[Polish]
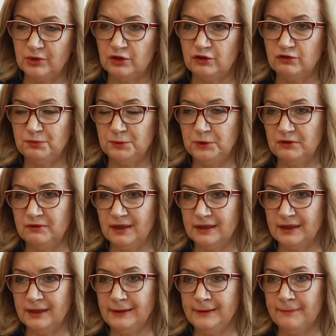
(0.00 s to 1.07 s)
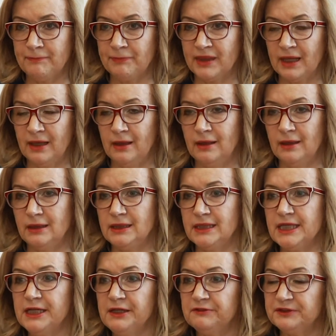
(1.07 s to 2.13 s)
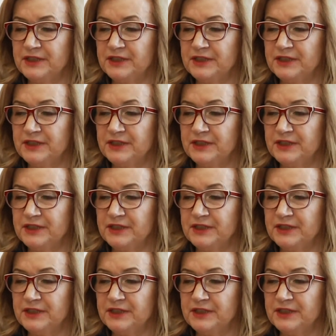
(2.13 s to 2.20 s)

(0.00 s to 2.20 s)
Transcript: do wbudowania i